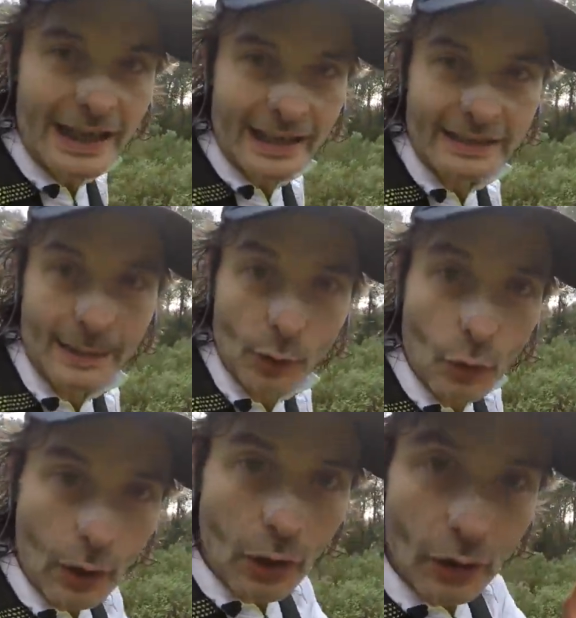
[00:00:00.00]
calentemos.
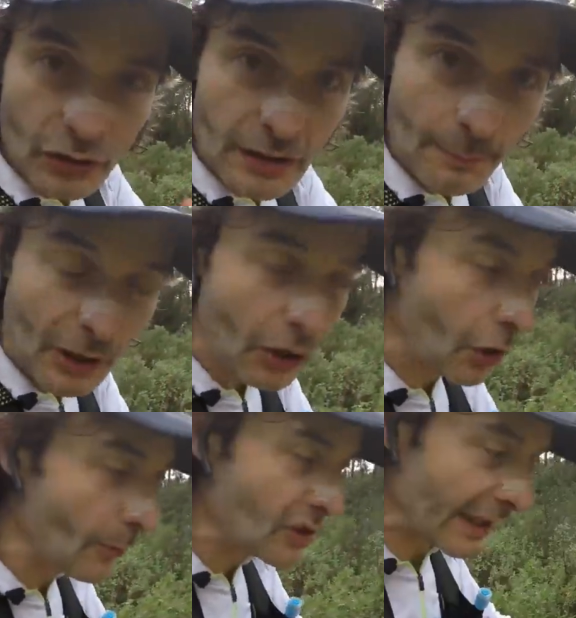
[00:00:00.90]
Luego os explico
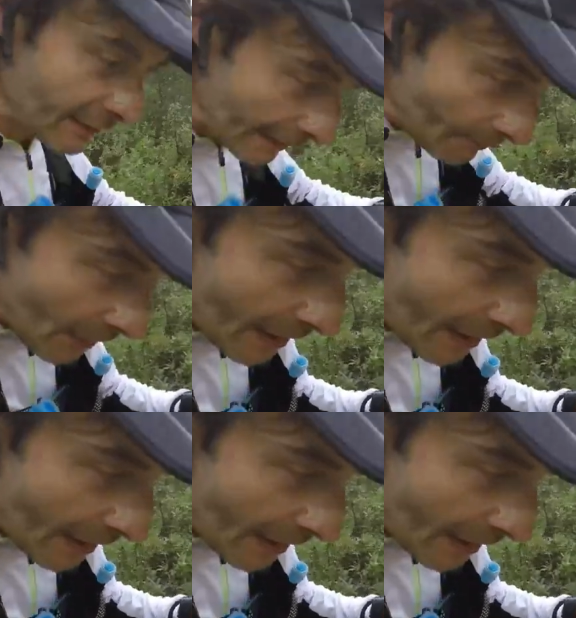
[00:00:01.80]
cómo se hace